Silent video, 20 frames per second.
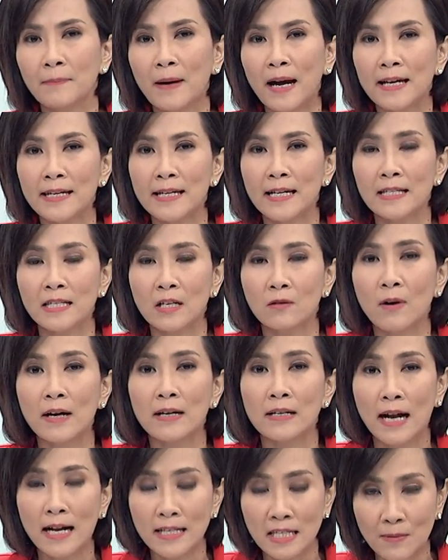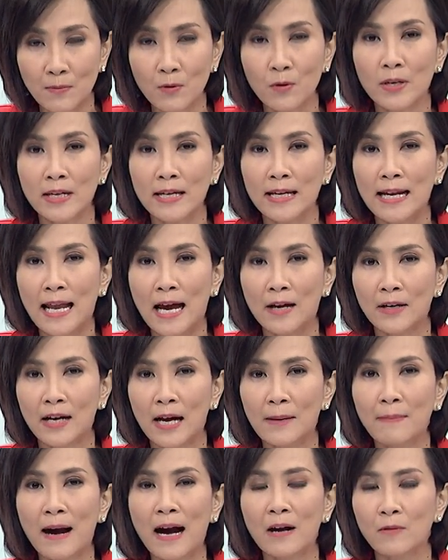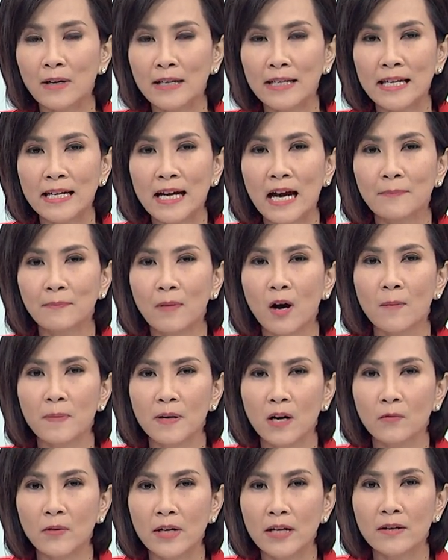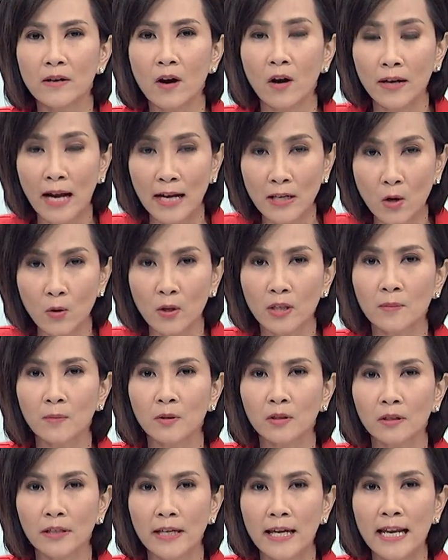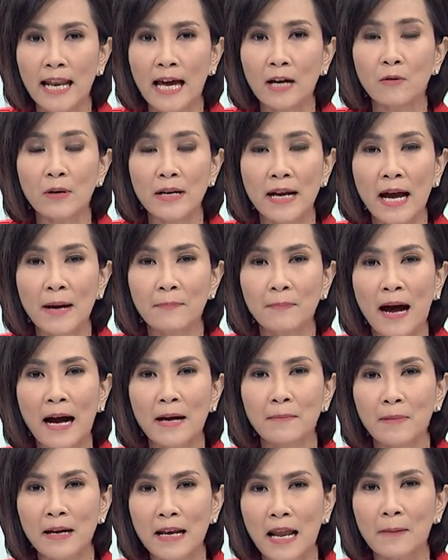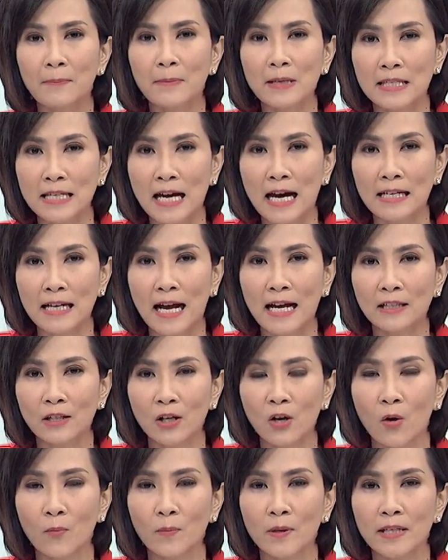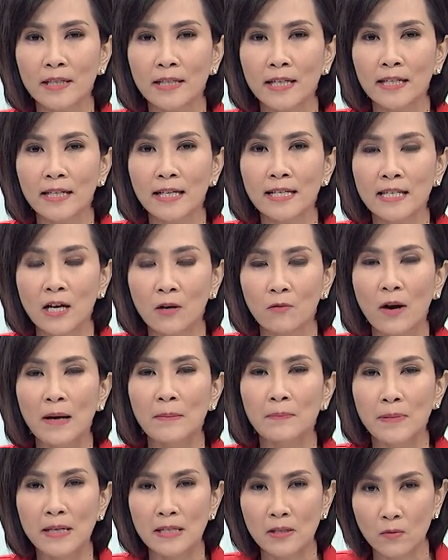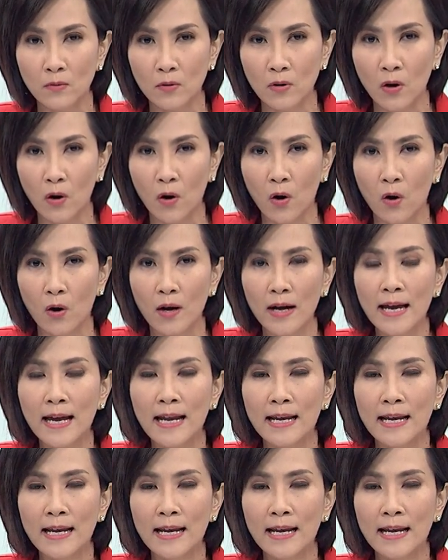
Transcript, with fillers: ไปยังจังหวัดราชบุรีแล้วนะคะ มาวันนี้ค่ะ ปอประวิทย์รองนายกรัฐมนตรีและหัวหน้าพักพลังประชารัฐก็ลงพื้นที่ที่จังหวัดพิษณุโลก